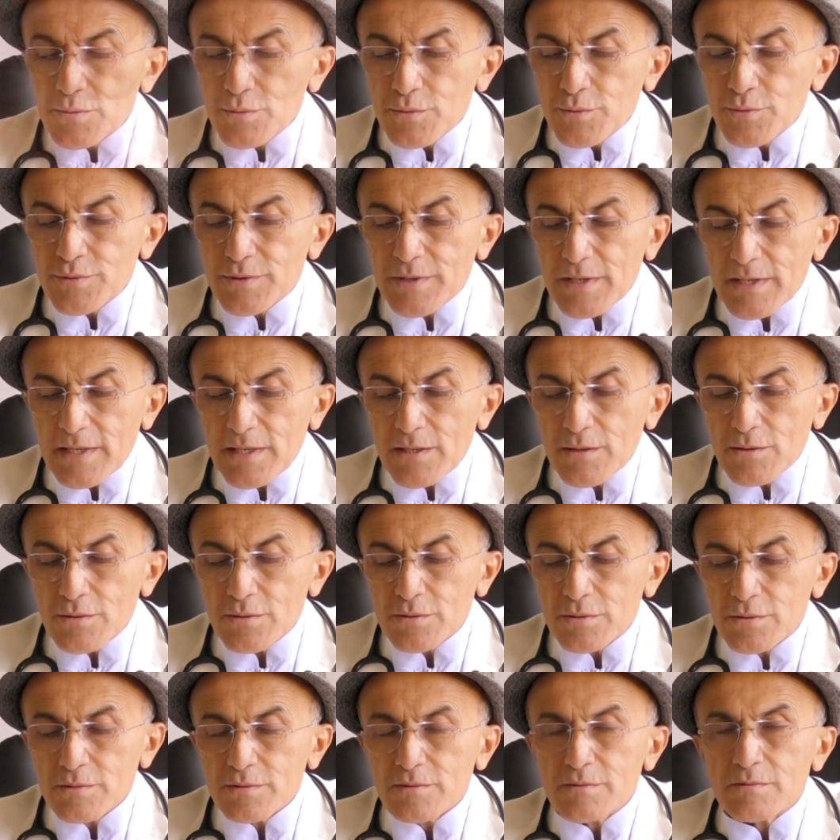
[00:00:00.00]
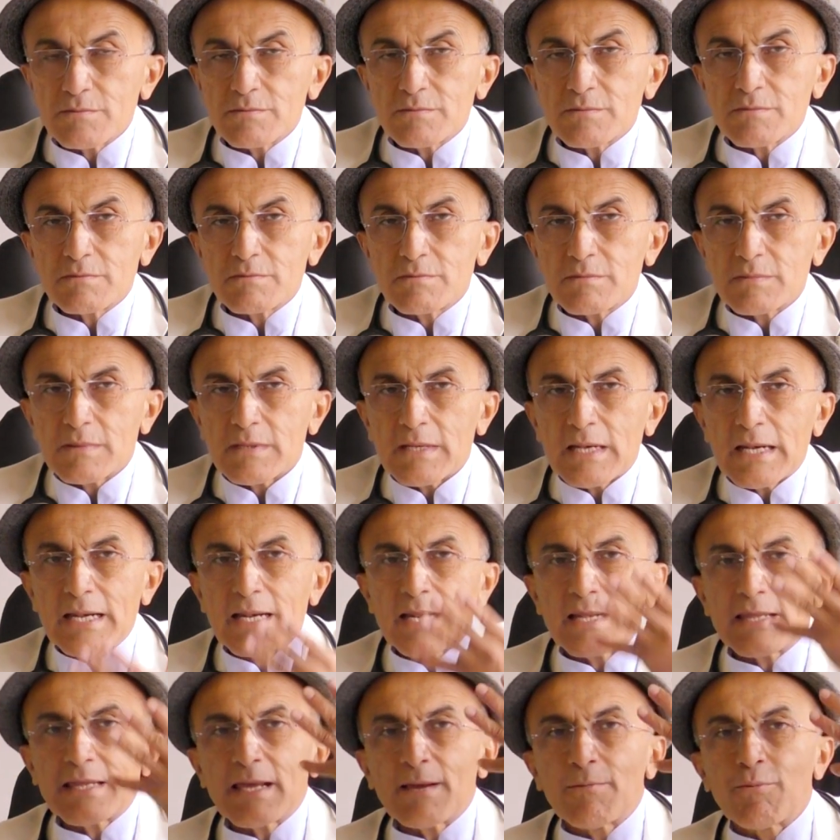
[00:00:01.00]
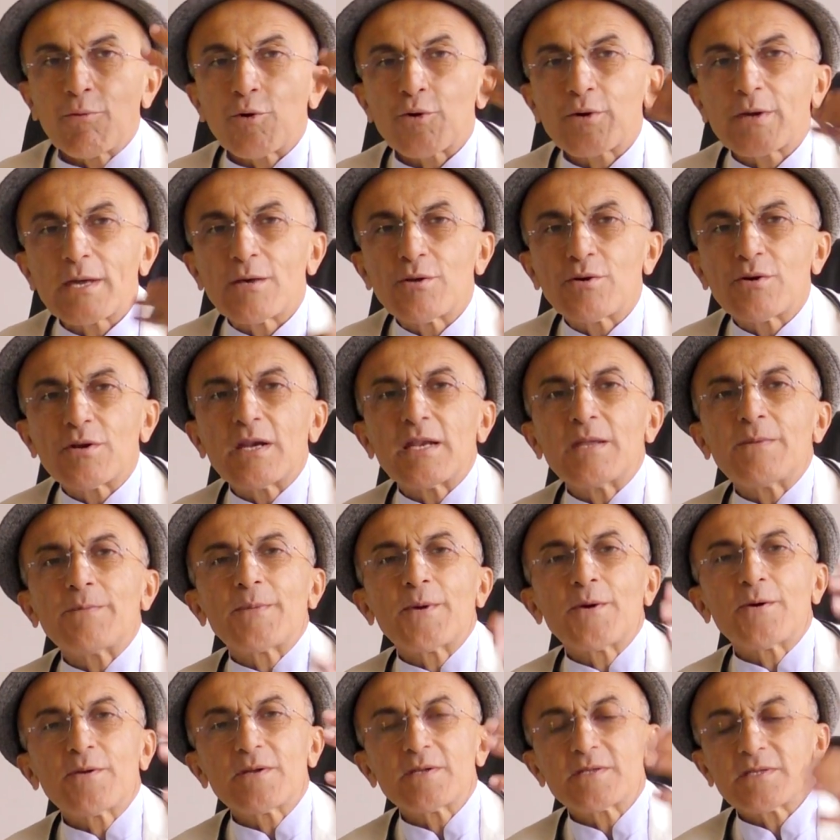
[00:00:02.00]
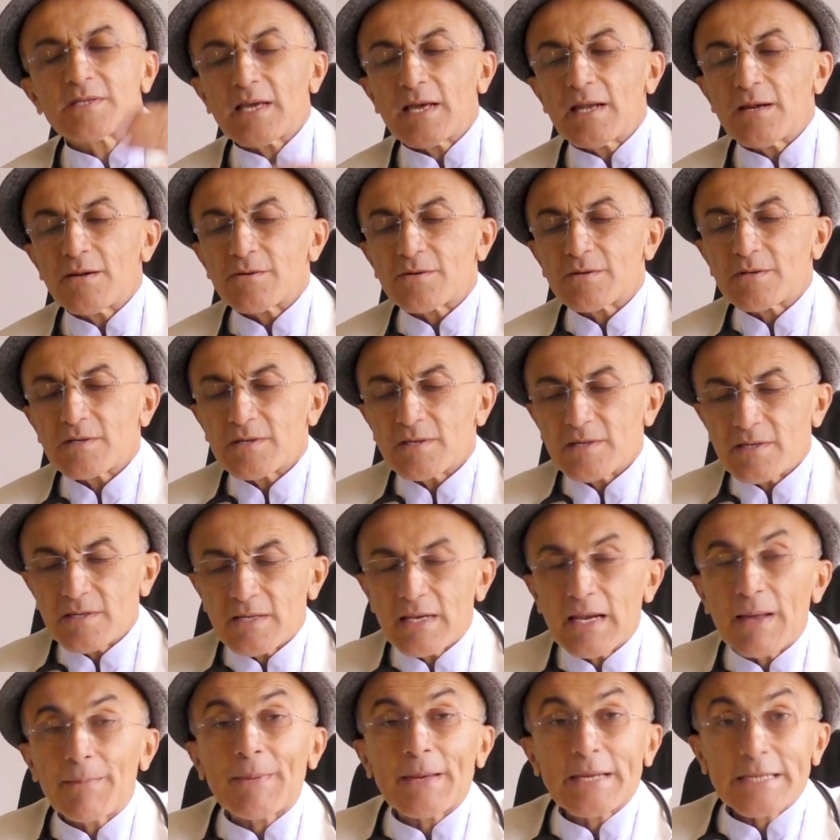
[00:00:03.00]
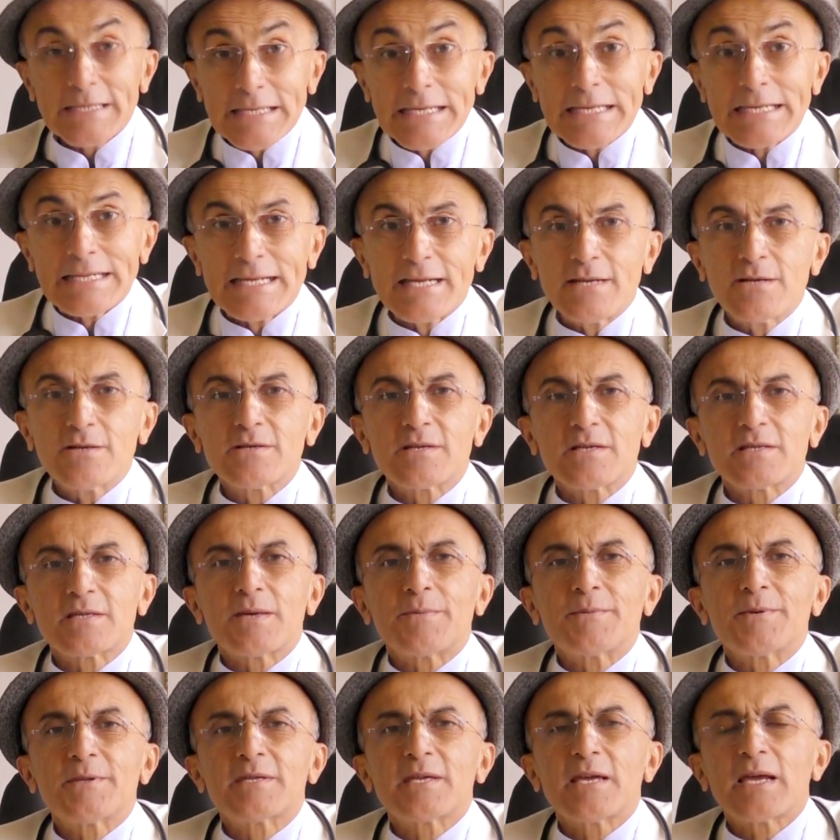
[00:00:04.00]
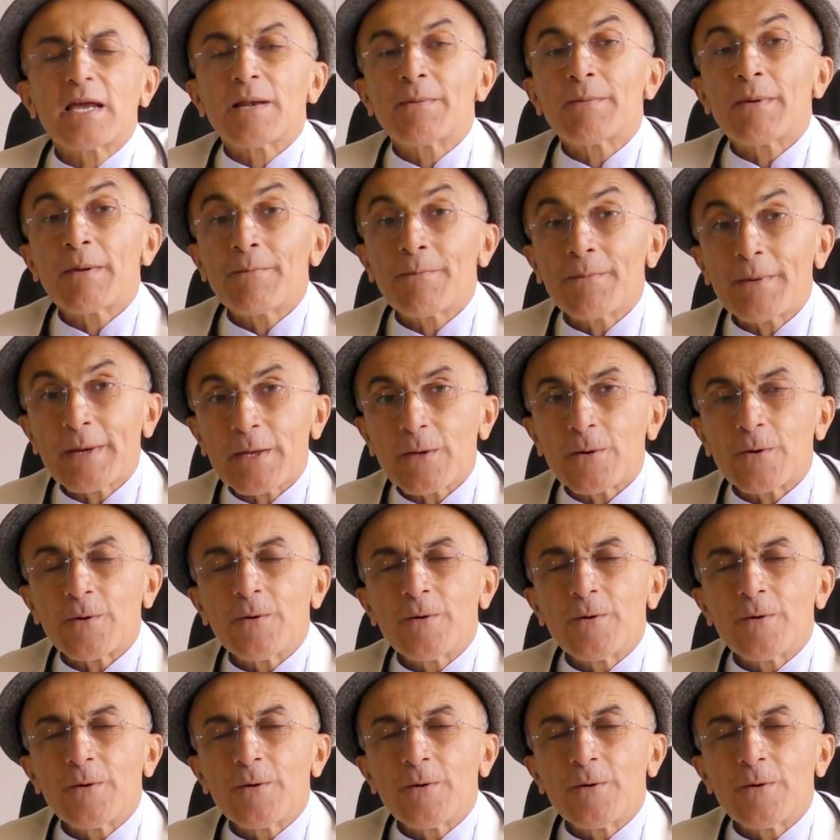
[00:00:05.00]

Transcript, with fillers: sus contenidos el desbloqueador en el interior está lo que, la pectina, que también está en el membrillo.